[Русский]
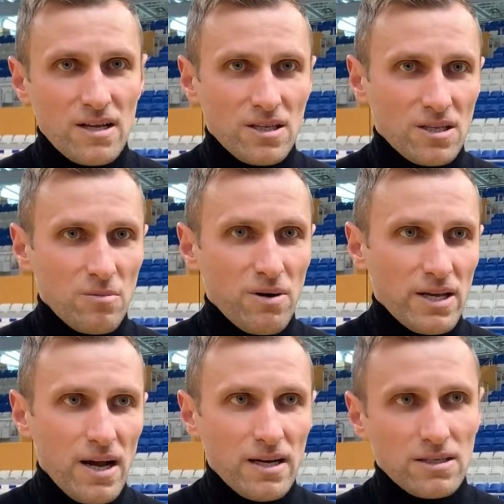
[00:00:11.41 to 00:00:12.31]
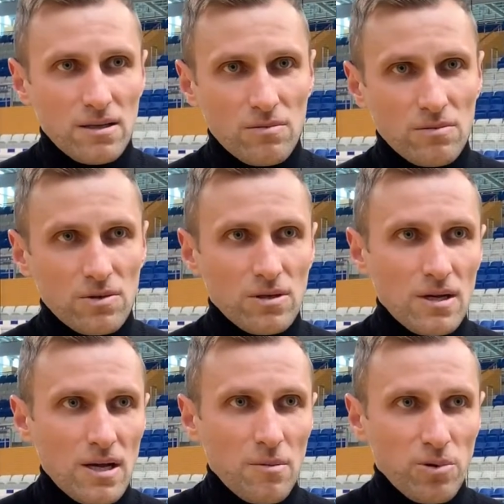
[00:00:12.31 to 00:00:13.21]
Где-то боялись там э,
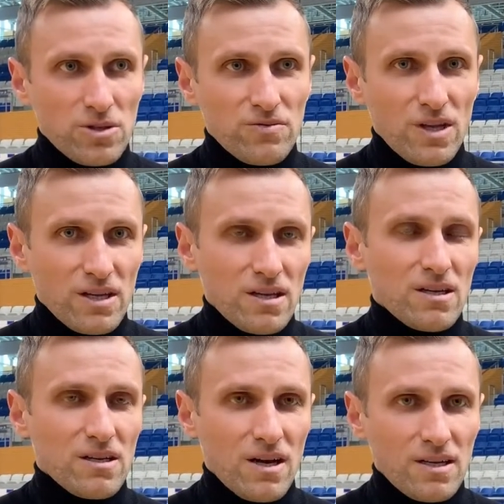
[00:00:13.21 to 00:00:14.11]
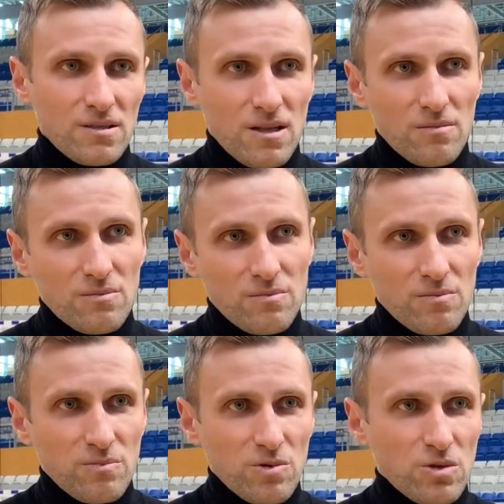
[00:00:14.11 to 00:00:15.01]
против таких играть
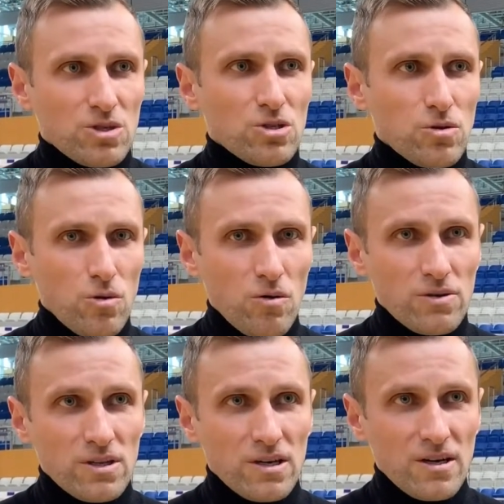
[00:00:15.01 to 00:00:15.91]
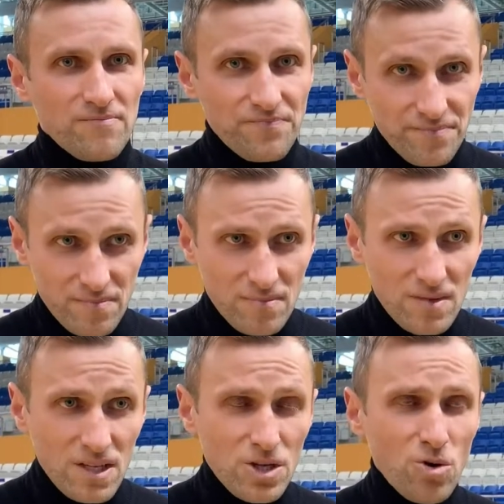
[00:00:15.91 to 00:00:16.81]
там титулованных
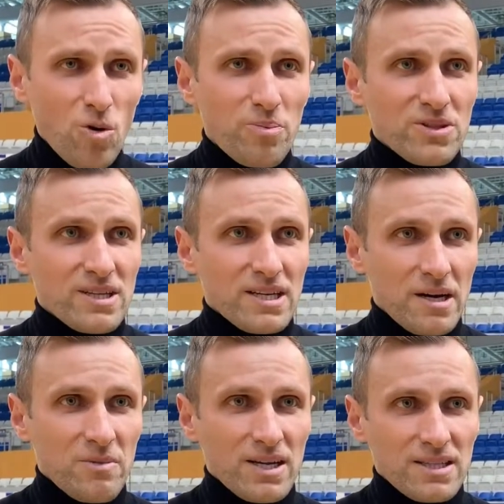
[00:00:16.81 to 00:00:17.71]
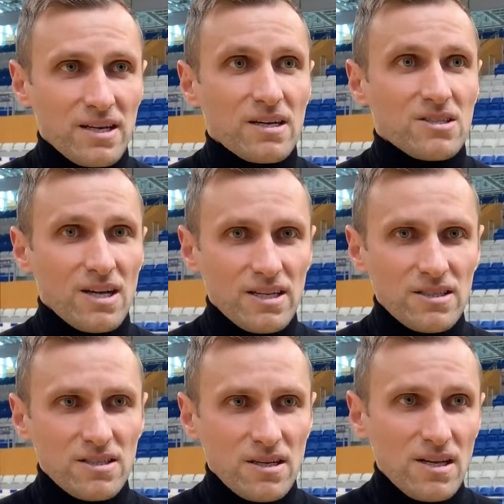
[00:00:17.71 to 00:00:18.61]
и опытные команды, как
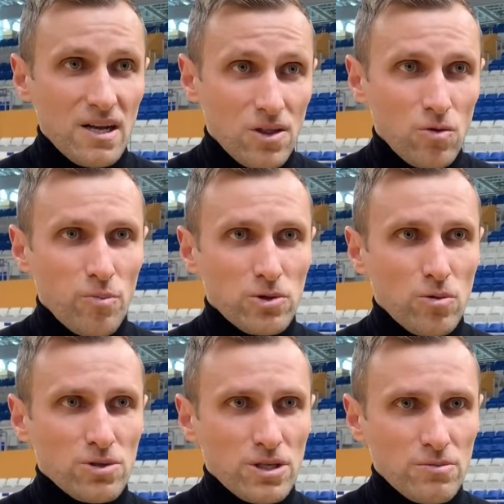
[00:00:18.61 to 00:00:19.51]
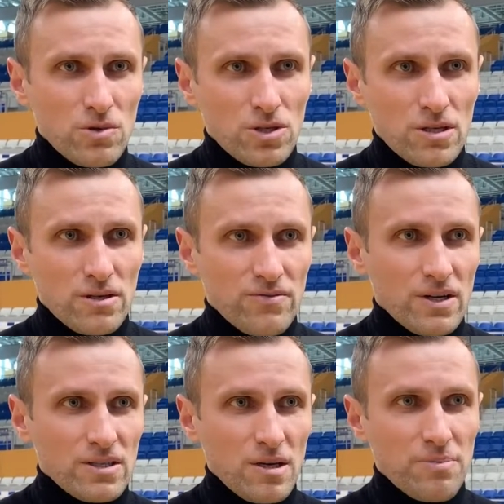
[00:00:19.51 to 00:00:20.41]
столица. Ну, потом же немножко в
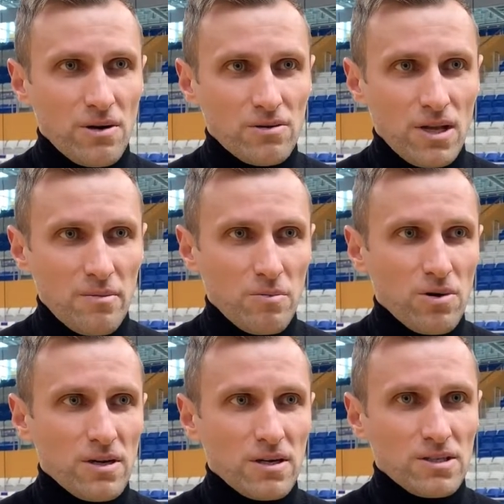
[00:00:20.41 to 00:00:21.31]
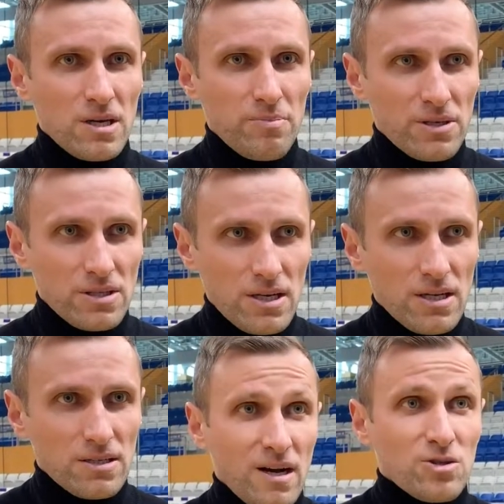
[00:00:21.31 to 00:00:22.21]
конце первого тайма более
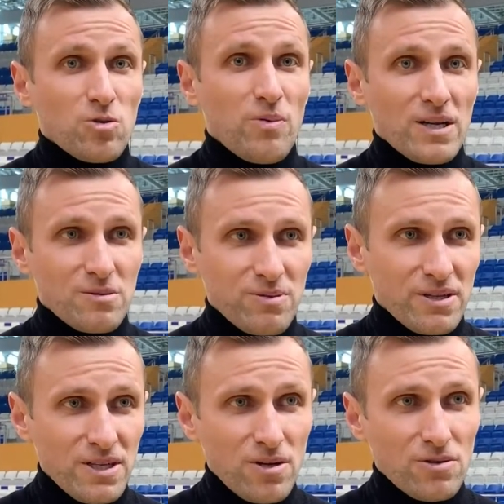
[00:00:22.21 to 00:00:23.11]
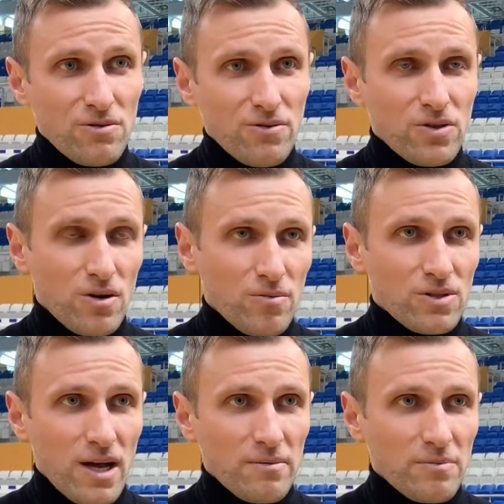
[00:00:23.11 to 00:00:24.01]
раскрепостились. Отступать было некуда. Во втором
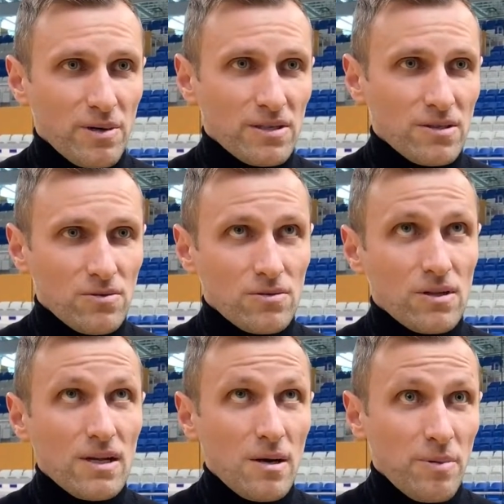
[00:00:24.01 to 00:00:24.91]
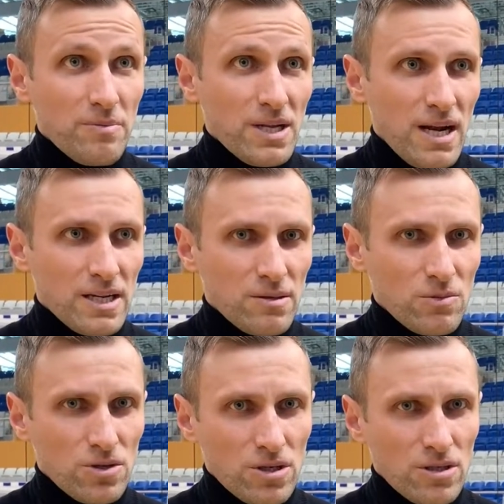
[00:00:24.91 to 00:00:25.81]
тайме ну, поменяли
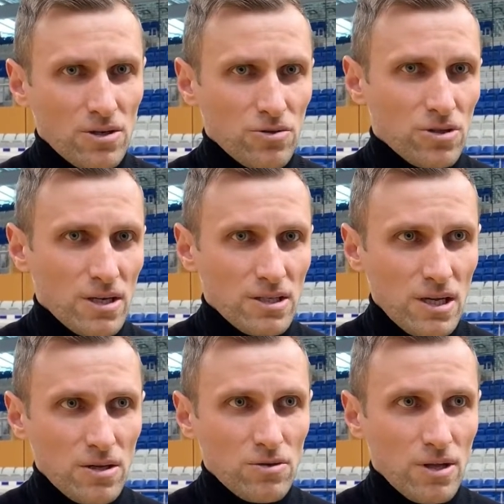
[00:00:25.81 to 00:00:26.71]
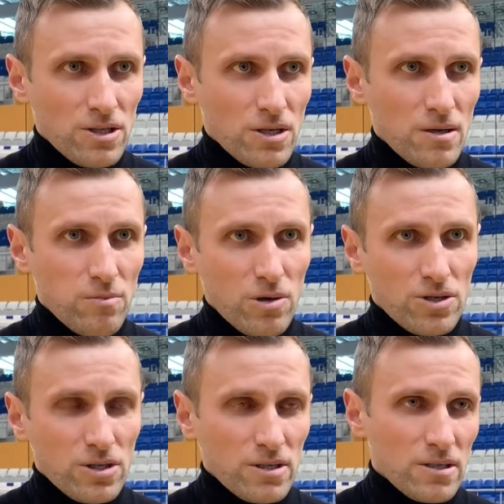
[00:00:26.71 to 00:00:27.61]
немножко нашу стратегию, начали
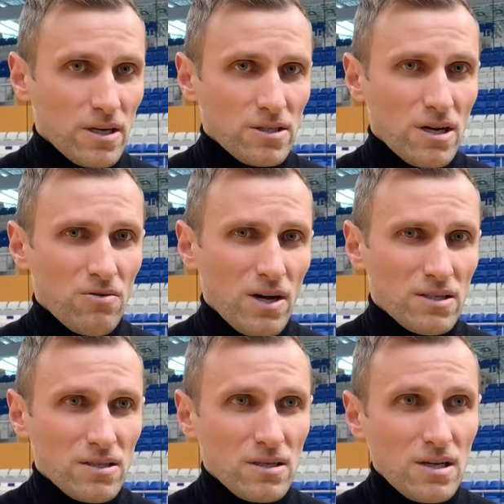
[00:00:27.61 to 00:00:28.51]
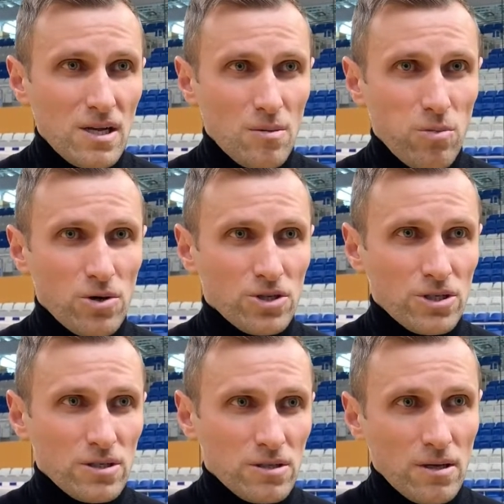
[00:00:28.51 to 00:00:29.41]
больше раскрываться,
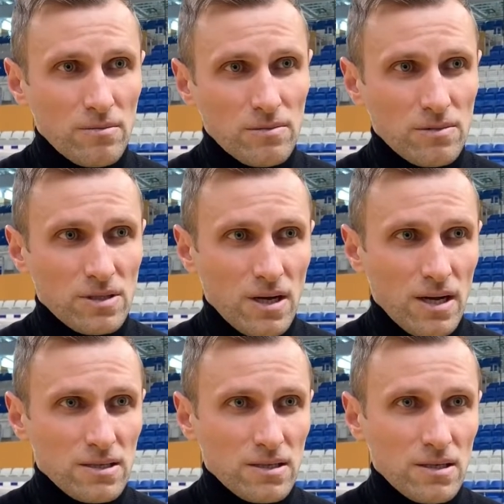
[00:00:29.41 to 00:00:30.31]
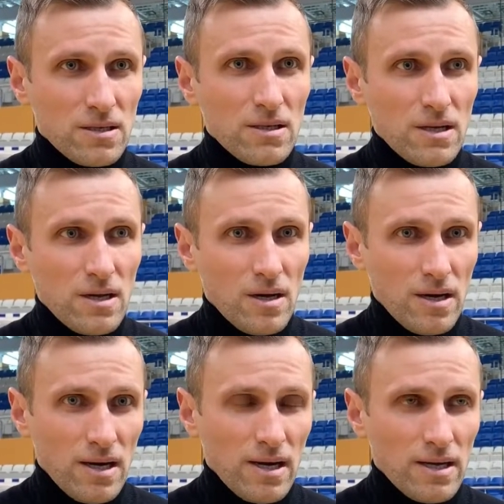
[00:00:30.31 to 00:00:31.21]
больше там стараться э,
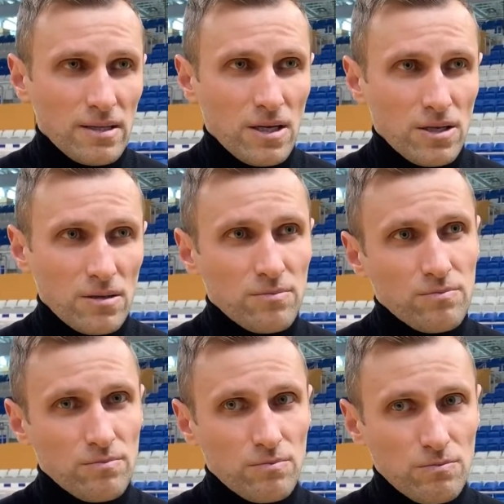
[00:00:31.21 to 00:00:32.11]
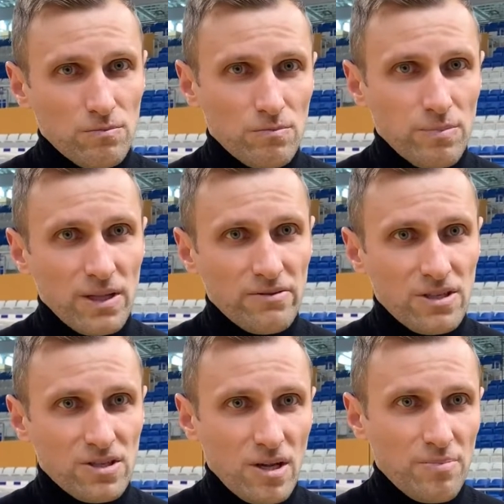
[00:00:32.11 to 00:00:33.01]
на
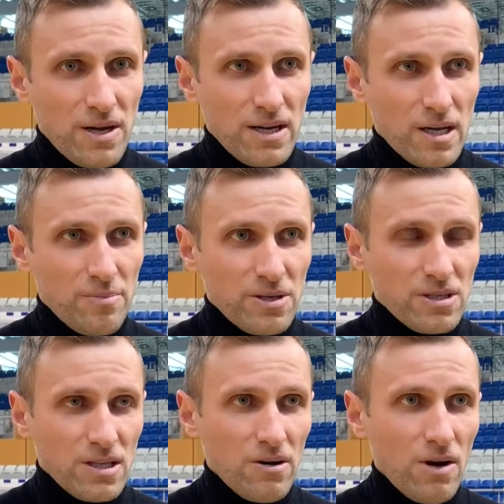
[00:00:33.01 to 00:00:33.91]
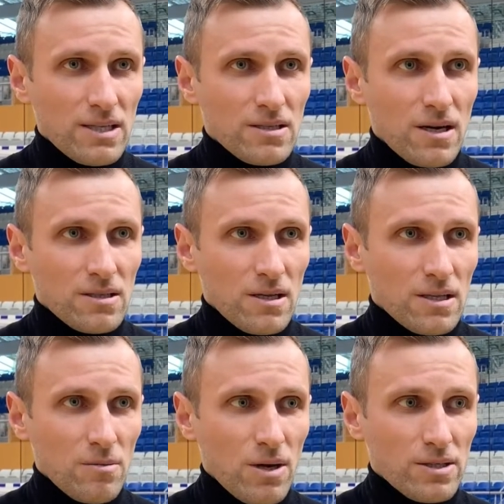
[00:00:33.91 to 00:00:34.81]
половине соперника прессинговать, стараться
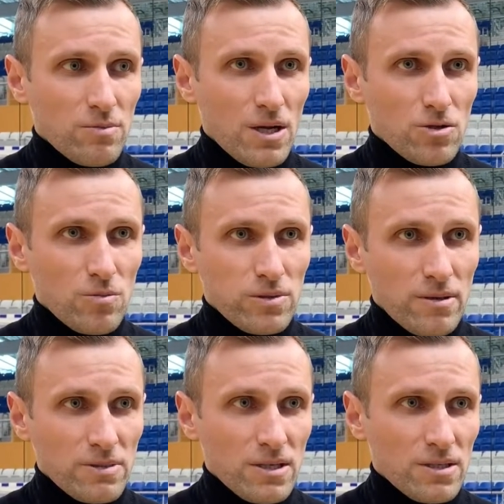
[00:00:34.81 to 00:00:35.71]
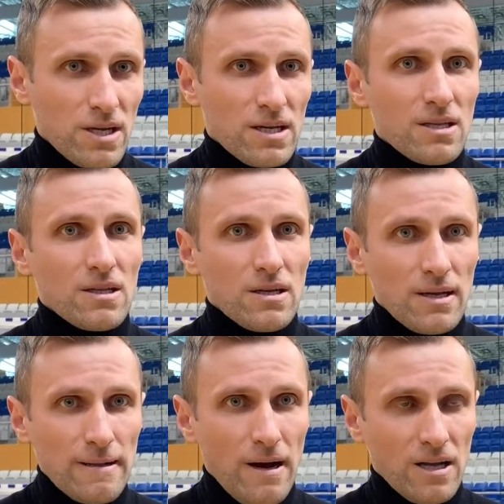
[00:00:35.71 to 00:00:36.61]
отобрать мяч, чтобы там сделать какие-то
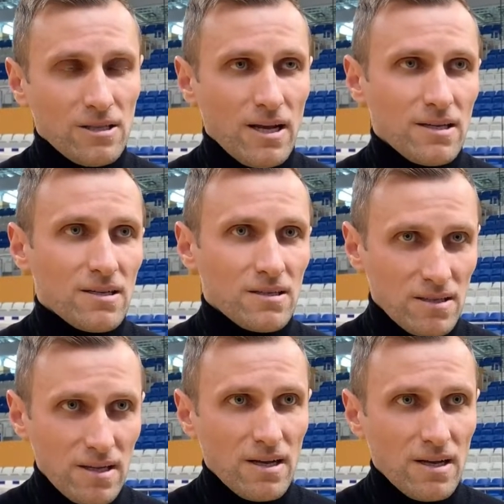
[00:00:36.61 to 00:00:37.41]
атаки.